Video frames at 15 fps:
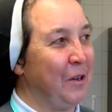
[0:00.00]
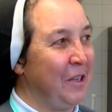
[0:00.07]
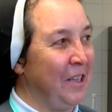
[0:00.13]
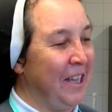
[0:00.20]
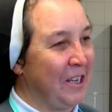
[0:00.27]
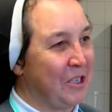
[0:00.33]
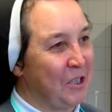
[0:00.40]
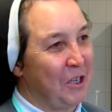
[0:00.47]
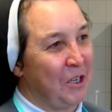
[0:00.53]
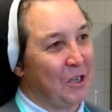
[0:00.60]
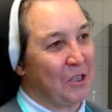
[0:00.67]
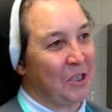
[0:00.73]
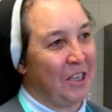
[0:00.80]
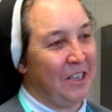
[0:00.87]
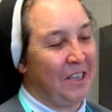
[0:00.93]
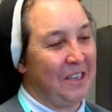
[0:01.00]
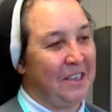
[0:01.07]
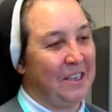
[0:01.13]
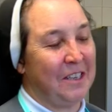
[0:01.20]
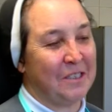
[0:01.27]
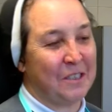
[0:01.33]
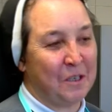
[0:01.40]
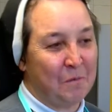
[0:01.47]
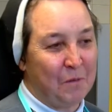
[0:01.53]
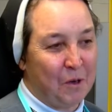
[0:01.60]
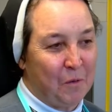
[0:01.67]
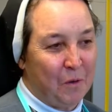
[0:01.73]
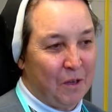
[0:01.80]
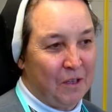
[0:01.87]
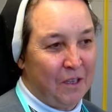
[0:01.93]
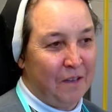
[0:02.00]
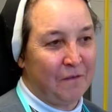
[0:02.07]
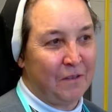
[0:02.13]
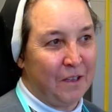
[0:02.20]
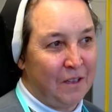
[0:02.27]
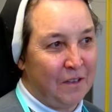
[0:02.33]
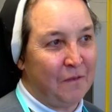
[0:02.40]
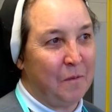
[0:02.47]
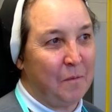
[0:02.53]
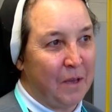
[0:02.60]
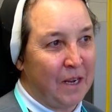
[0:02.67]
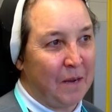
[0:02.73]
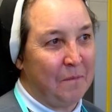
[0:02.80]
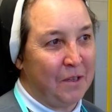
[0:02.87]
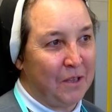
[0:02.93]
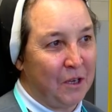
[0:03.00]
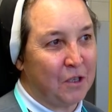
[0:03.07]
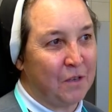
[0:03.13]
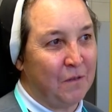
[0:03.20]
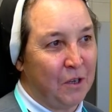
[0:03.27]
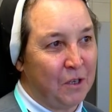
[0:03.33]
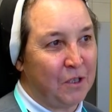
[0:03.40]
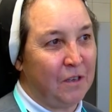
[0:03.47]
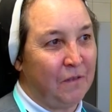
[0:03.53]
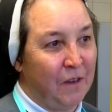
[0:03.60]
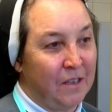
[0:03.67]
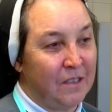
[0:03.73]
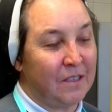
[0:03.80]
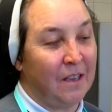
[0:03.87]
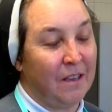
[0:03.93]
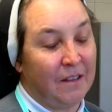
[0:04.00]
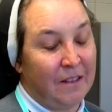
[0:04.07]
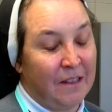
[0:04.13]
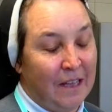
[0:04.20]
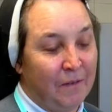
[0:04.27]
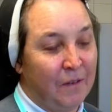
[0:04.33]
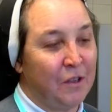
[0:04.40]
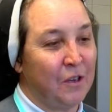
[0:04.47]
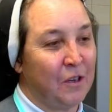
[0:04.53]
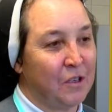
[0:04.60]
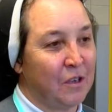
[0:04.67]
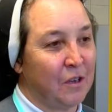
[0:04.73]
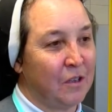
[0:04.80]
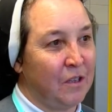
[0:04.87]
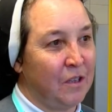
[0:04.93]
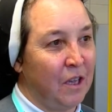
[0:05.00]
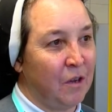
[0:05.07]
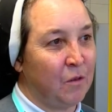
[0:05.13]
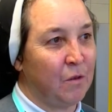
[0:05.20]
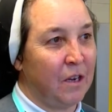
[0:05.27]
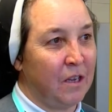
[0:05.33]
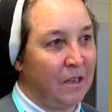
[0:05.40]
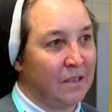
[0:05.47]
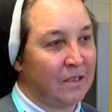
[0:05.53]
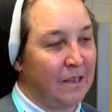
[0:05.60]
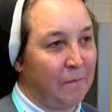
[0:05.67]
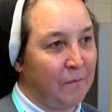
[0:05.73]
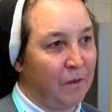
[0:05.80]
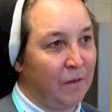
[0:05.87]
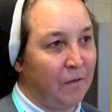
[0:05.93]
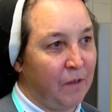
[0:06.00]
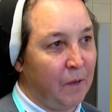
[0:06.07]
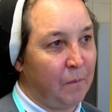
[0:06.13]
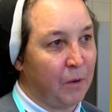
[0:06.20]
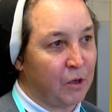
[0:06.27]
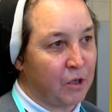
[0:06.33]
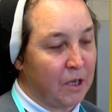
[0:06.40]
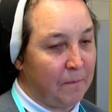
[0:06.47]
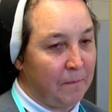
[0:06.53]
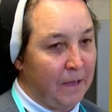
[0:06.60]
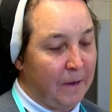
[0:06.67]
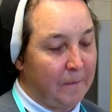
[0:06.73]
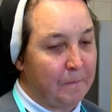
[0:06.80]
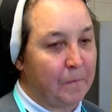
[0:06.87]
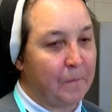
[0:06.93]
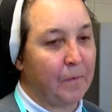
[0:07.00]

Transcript: bo inaczej, jeżeli jesteśmy głodni, wtedy wybieramy tej żywności więcej, nawet tej, która nie jest nam w tej chwili potrzebna.